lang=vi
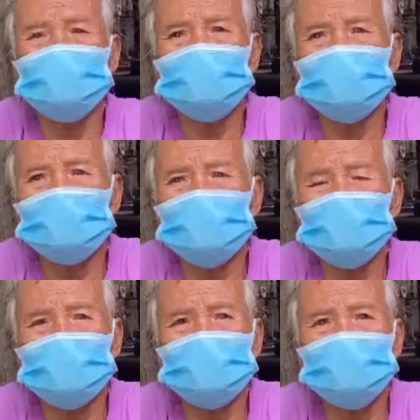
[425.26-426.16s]
nó đi
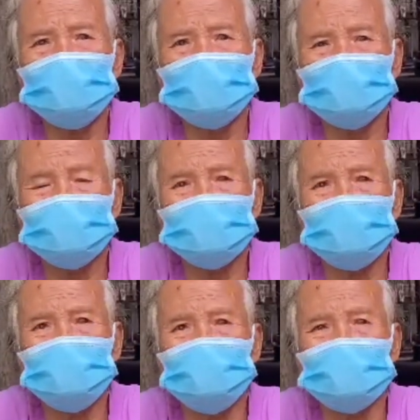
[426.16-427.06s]
trên
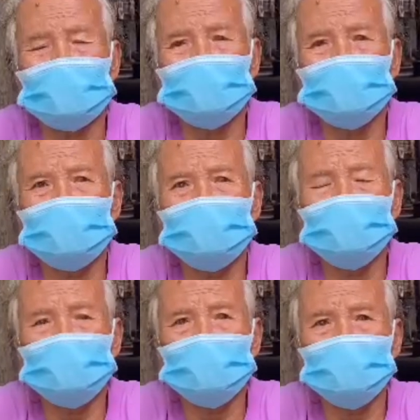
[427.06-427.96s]
đi mặn người
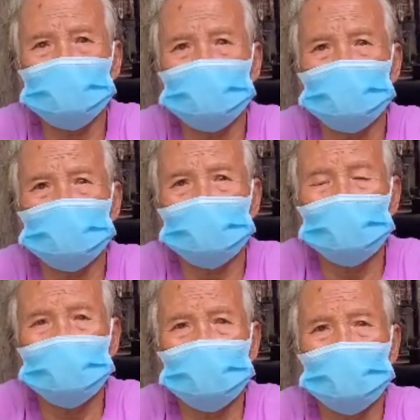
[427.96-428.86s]

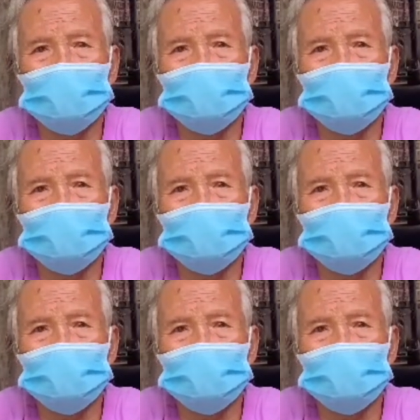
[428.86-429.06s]
dạ